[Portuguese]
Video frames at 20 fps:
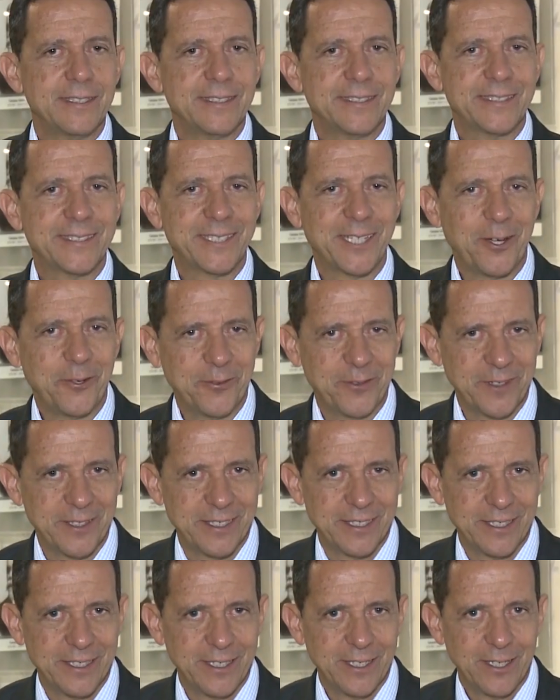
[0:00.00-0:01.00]

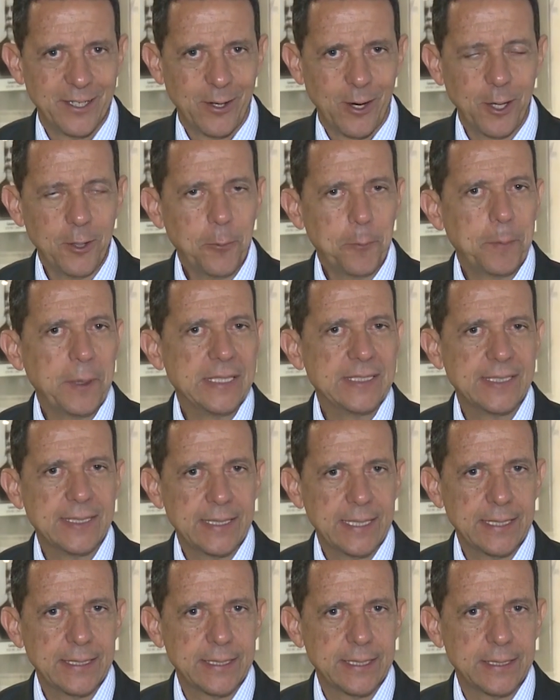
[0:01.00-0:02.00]
Salve! Olha, o
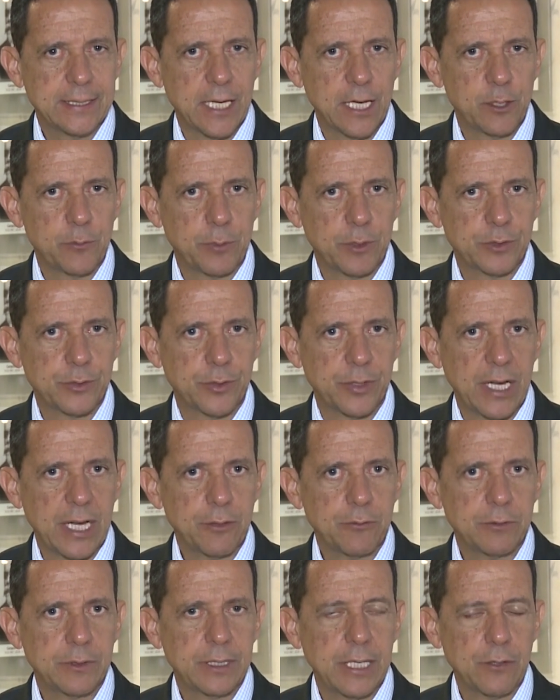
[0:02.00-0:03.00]
presidente Jair
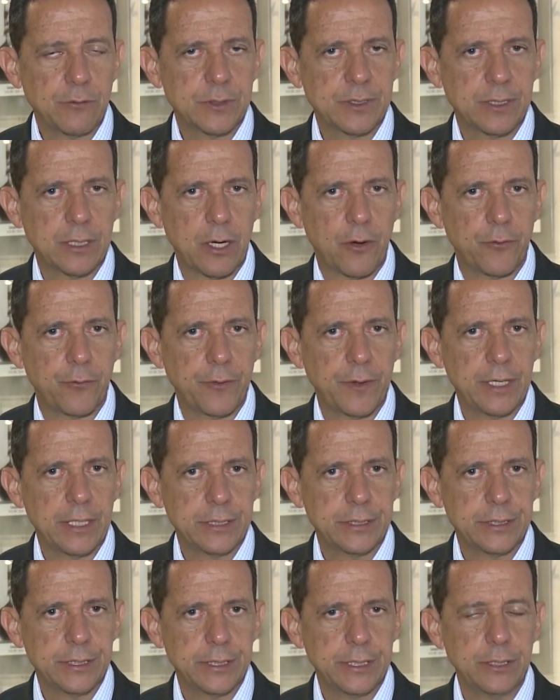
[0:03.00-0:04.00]
Bolsonaro deu sinal
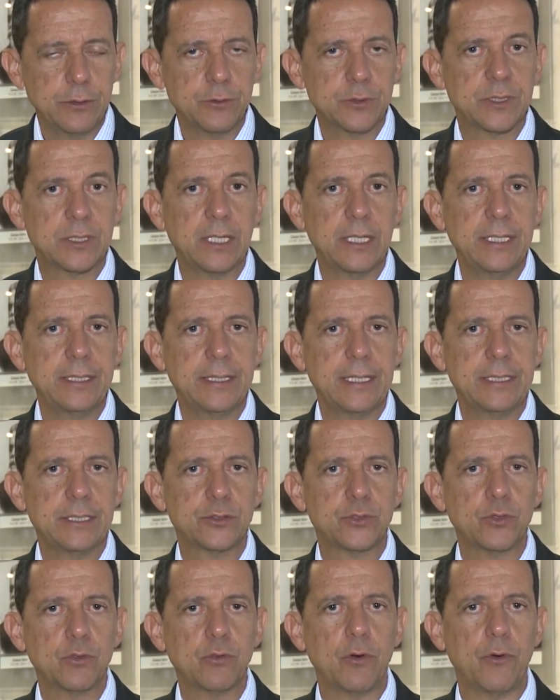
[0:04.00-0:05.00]
verde e os
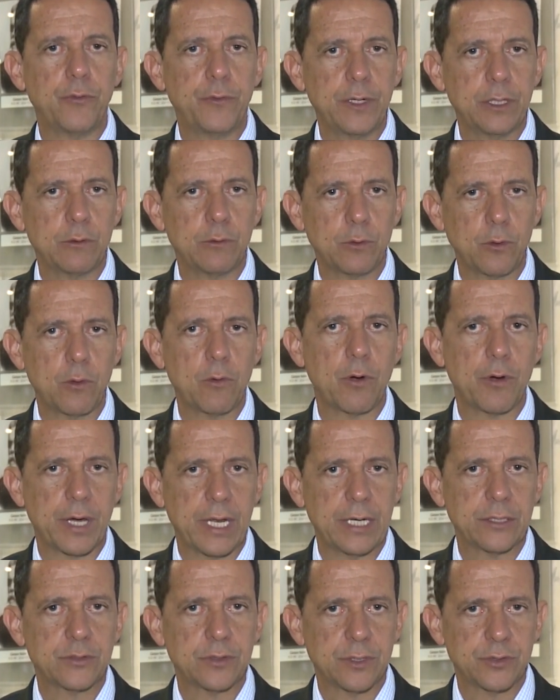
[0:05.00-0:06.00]
líderes do governo no
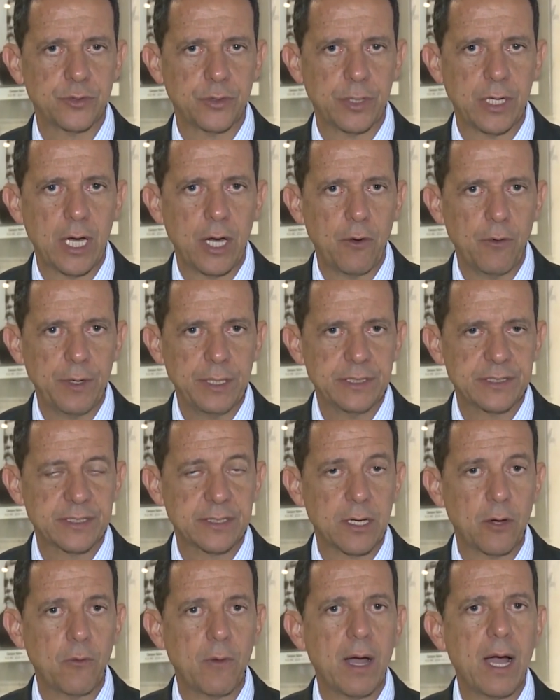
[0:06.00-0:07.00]
Congresso Nacional
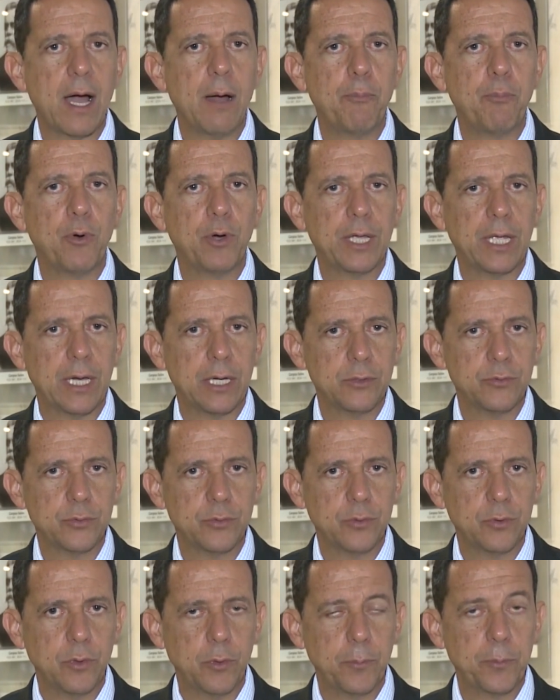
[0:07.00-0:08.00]
estão
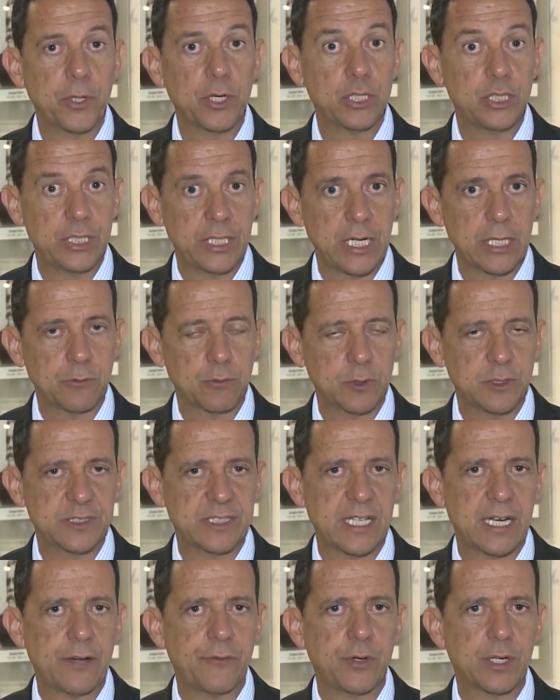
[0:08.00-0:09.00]
apoiando o projeto que
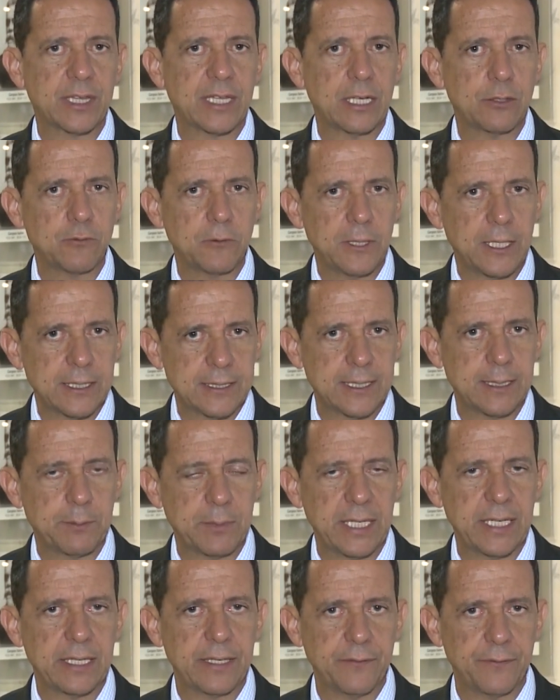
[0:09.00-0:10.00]
será votado na
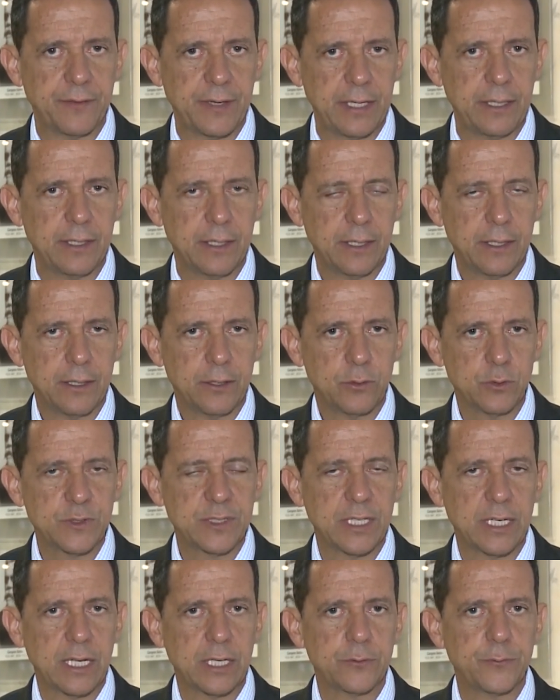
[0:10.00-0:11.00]
semana que vem no
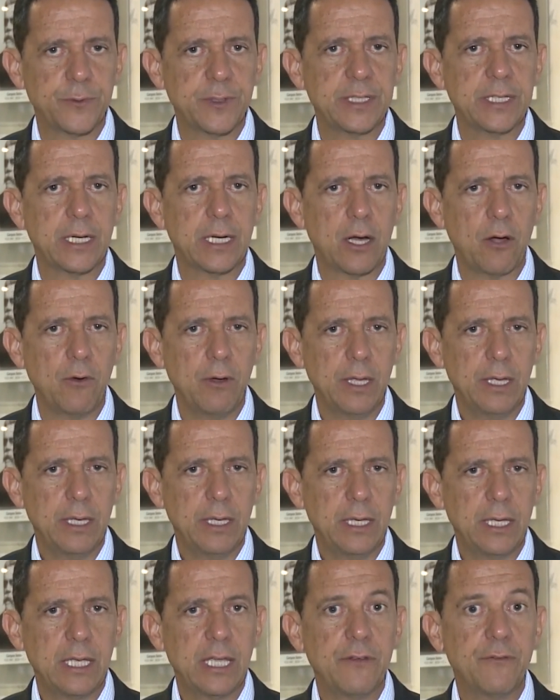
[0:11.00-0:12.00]
Senado Federal
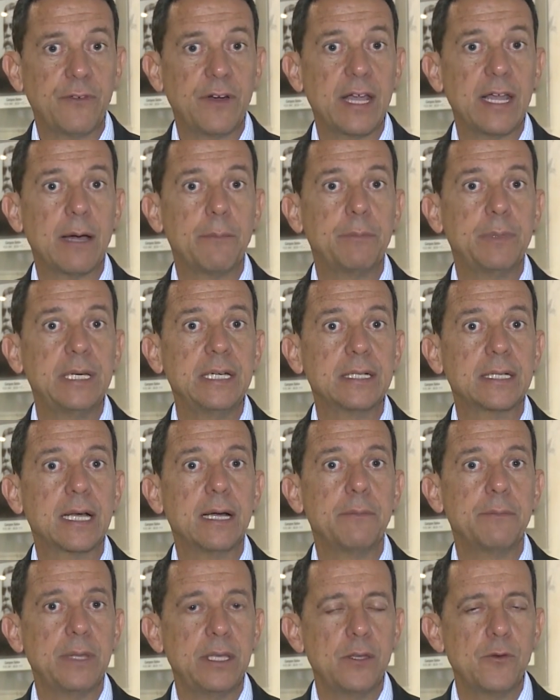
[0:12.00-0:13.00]
e que vai abrir
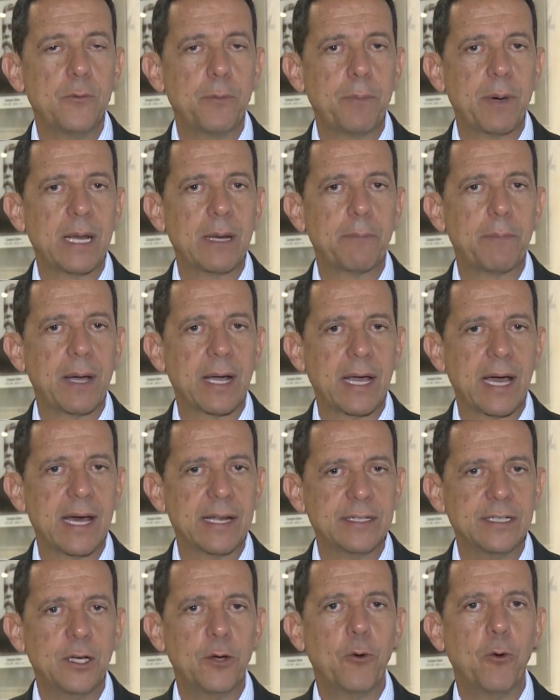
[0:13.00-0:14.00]
caminho para
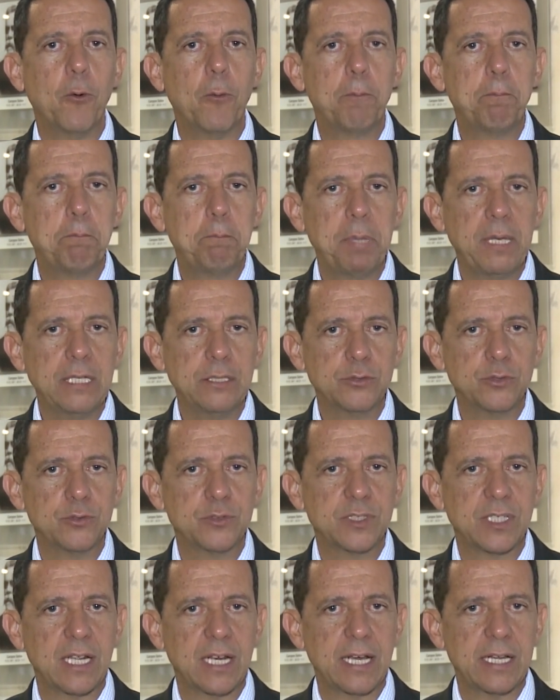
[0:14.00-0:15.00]
pagar o piso
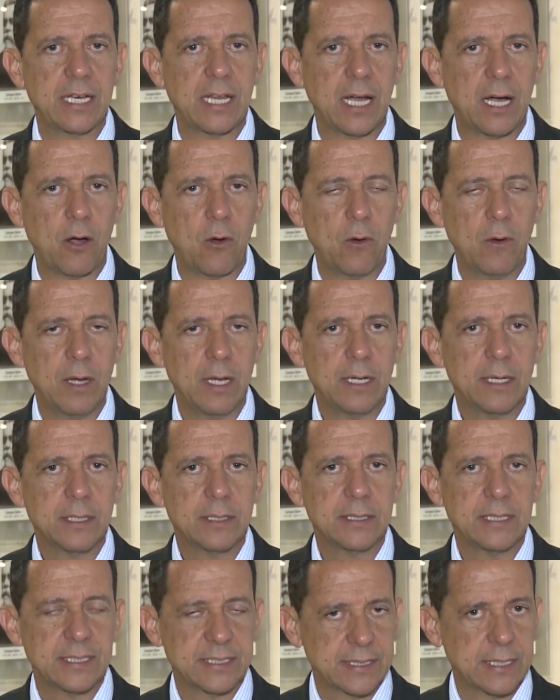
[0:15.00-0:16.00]
salarial
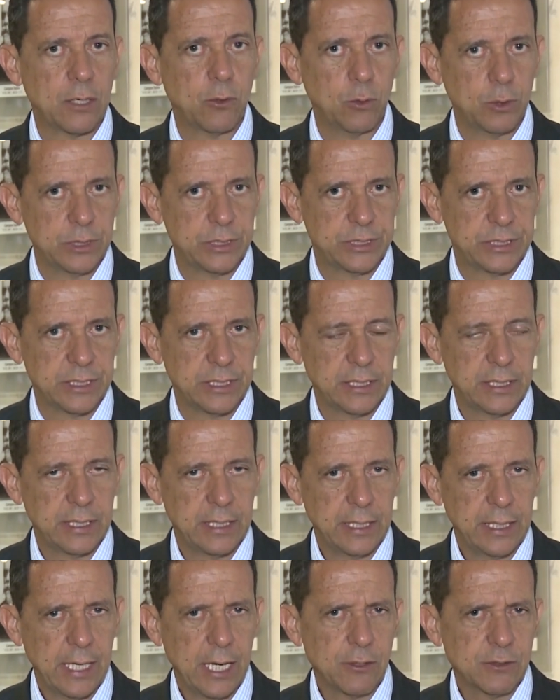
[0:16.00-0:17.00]
da Saúde.
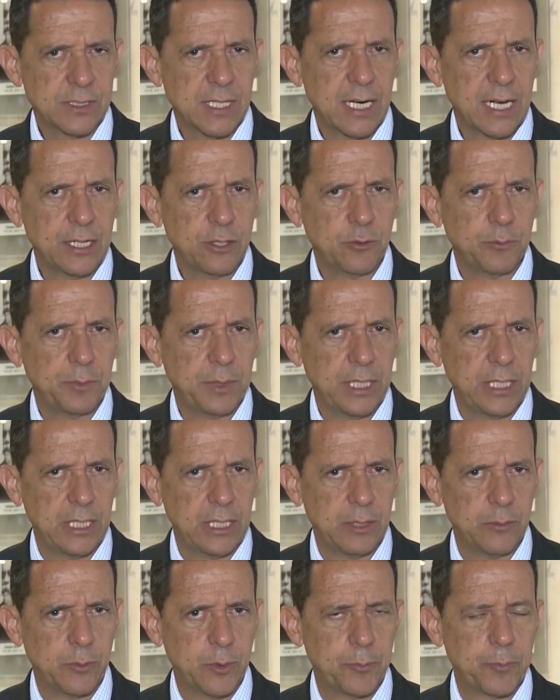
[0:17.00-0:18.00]
É o salário
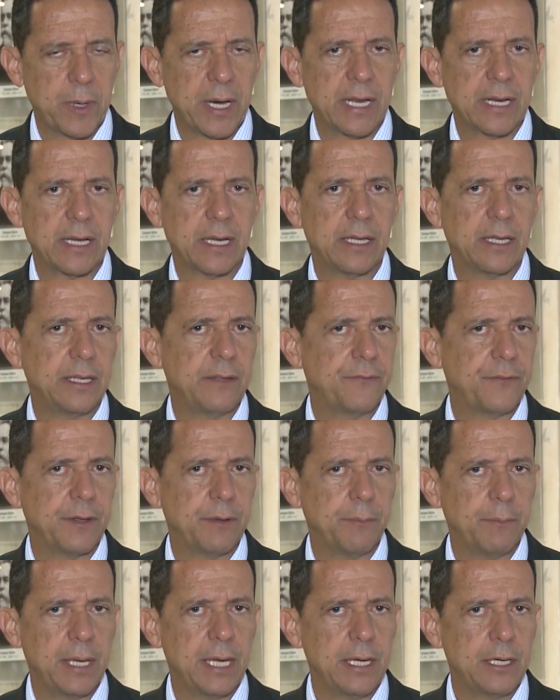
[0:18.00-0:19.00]
mínimo para
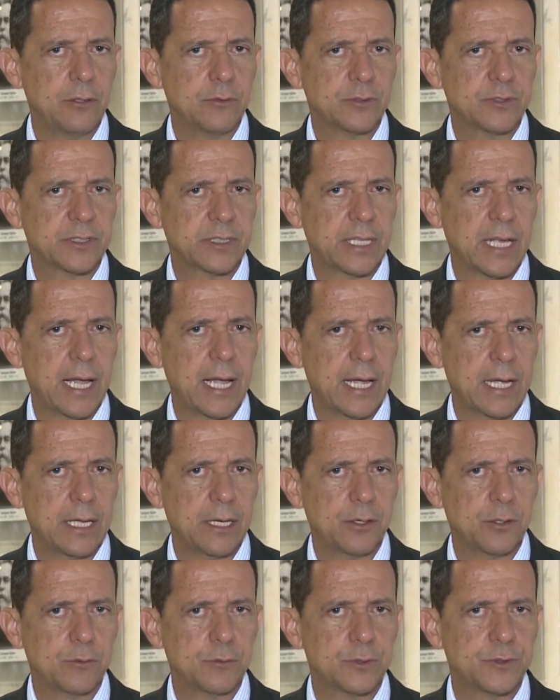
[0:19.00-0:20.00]
enfermeiros,
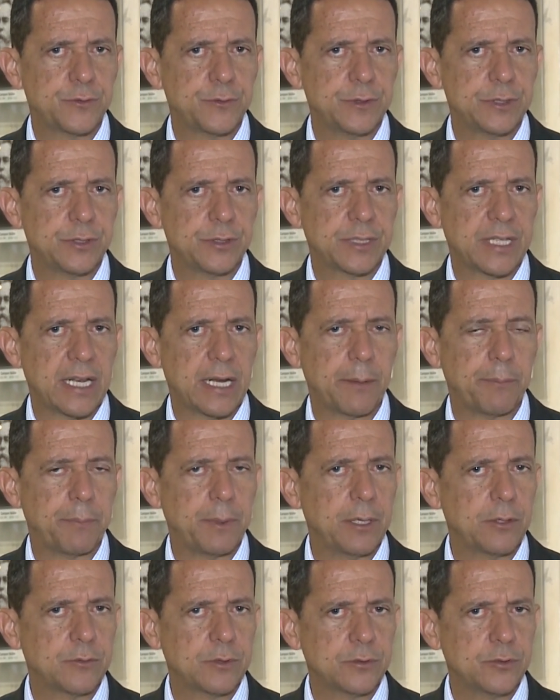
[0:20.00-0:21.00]
técnicos,
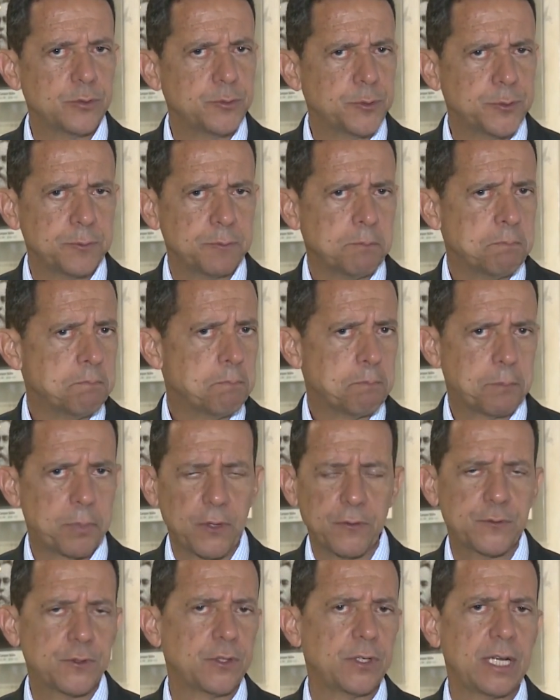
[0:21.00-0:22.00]
fisioterapeutas, os
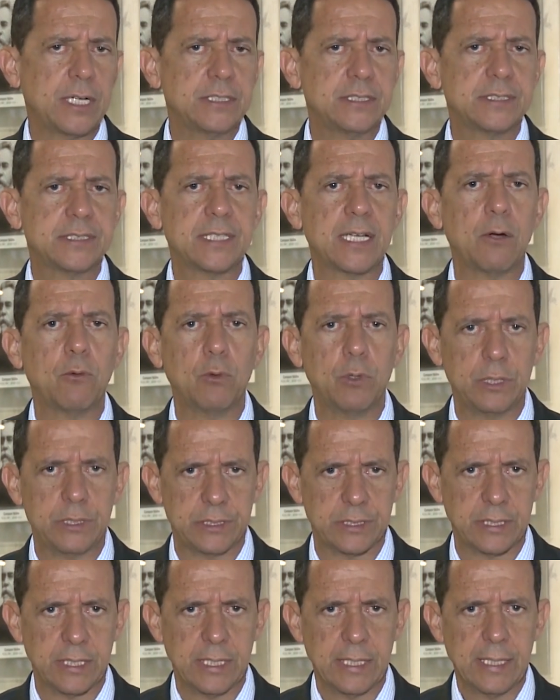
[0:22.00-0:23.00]
profissionais de saúde.